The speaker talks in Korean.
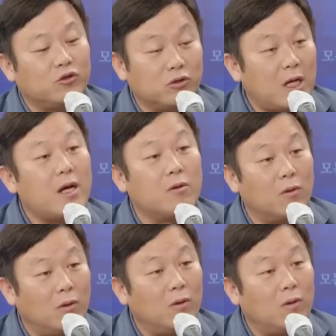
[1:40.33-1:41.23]

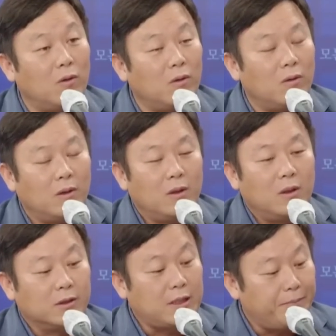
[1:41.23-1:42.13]
중단하고 음.
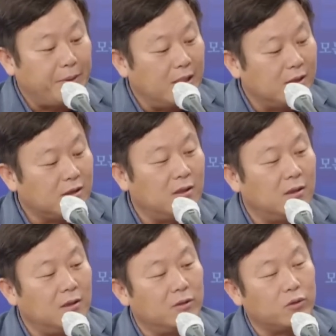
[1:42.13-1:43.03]
어차피
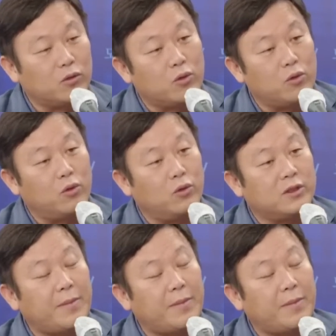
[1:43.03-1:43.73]
일정으로 들어오고